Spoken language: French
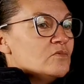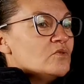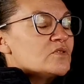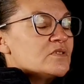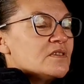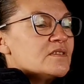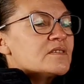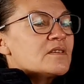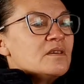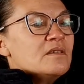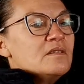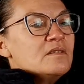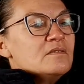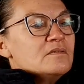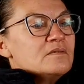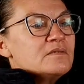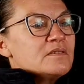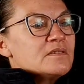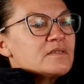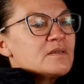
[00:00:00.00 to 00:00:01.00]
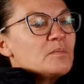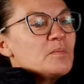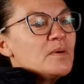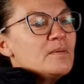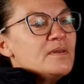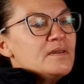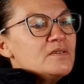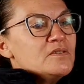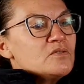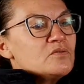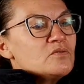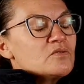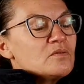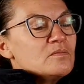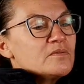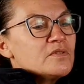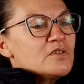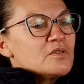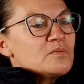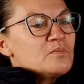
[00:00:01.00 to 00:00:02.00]
donc ça serait, ça serait pareil, des
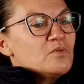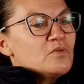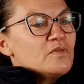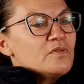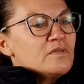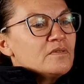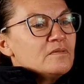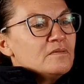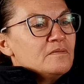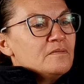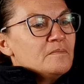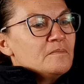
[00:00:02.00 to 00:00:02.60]
choses comme ça, je pense.